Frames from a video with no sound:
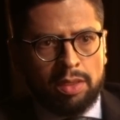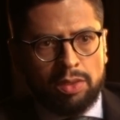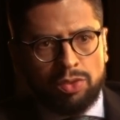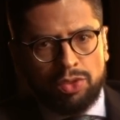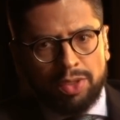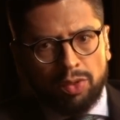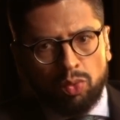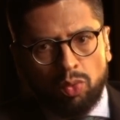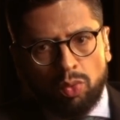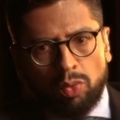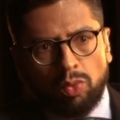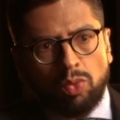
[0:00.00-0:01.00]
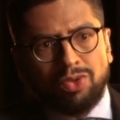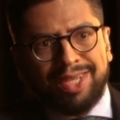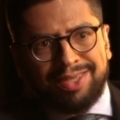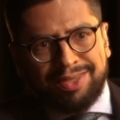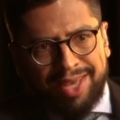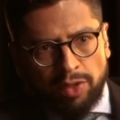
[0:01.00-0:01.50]
Tirando os
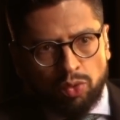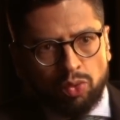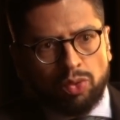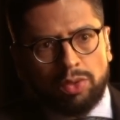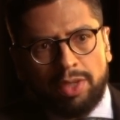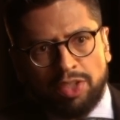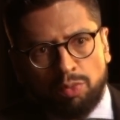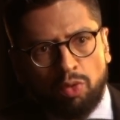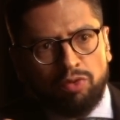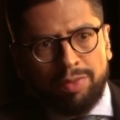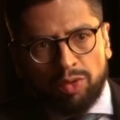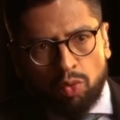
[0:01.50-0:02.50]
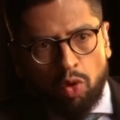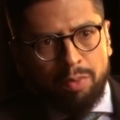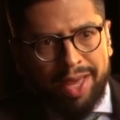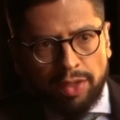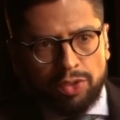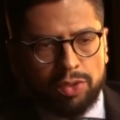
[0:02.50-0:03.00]
excessos que esse movimento
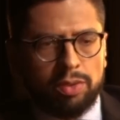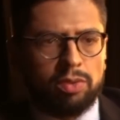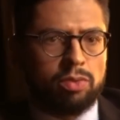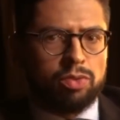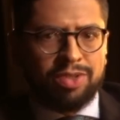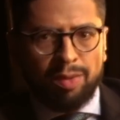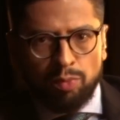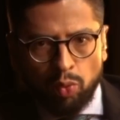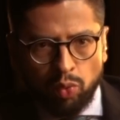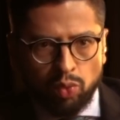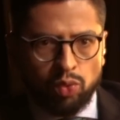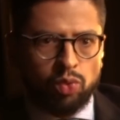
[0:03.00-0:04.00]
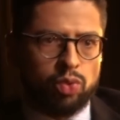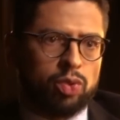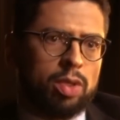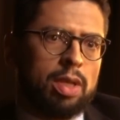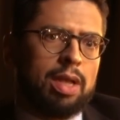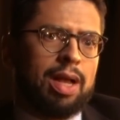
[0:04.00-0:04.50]
comete, os
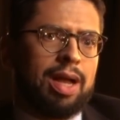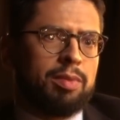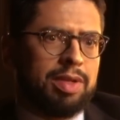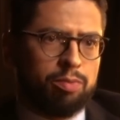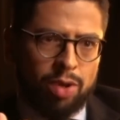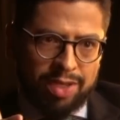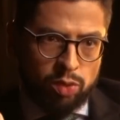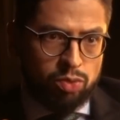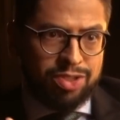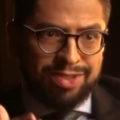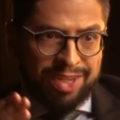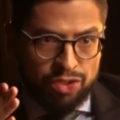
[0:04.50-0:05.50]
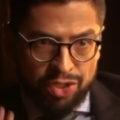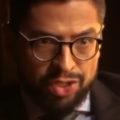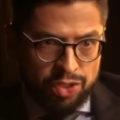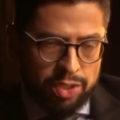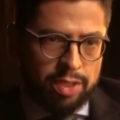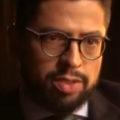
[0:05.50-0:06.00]
abusos, a manipulação de
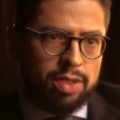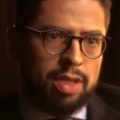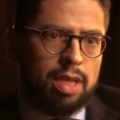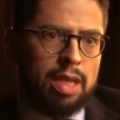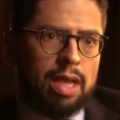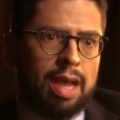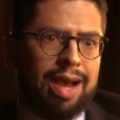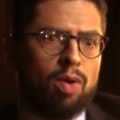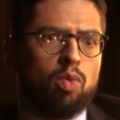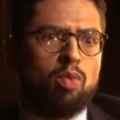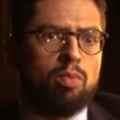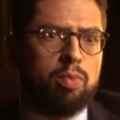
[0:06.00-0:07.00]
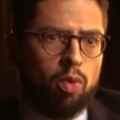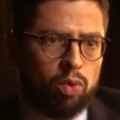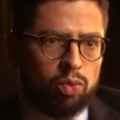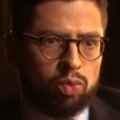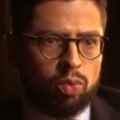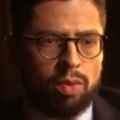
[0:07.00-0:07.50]
estatísticas, Há algum
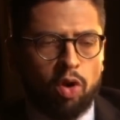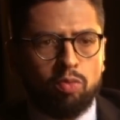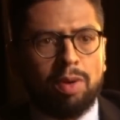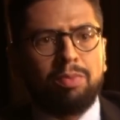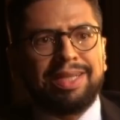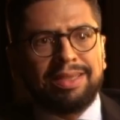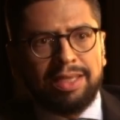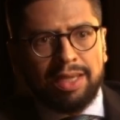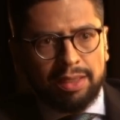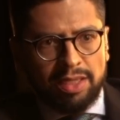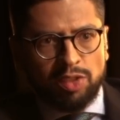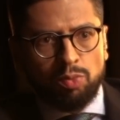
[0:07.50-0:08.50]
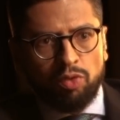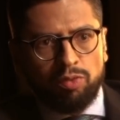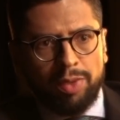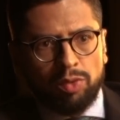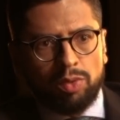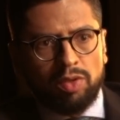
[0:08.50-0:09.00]
ponto, alguma bandeira desse
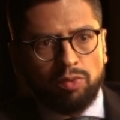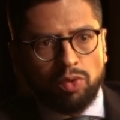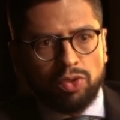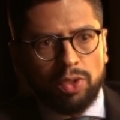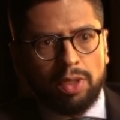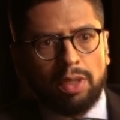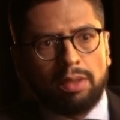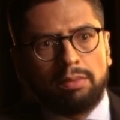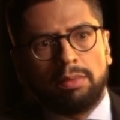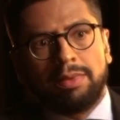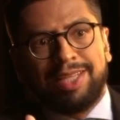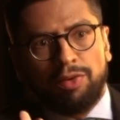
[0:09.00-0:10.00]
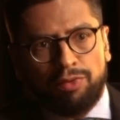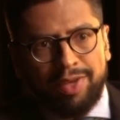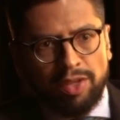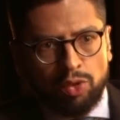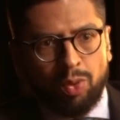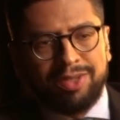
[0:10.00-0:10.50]
movimento que você
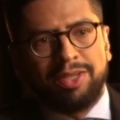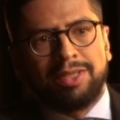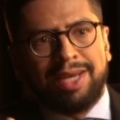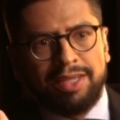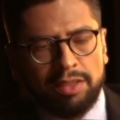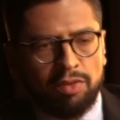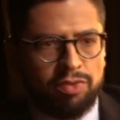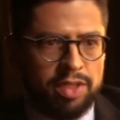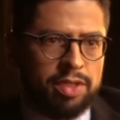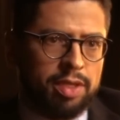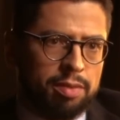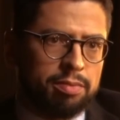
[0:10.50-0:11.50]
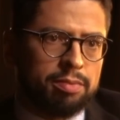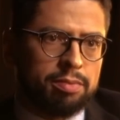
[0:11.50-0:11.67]
defende ou aceitaria defender?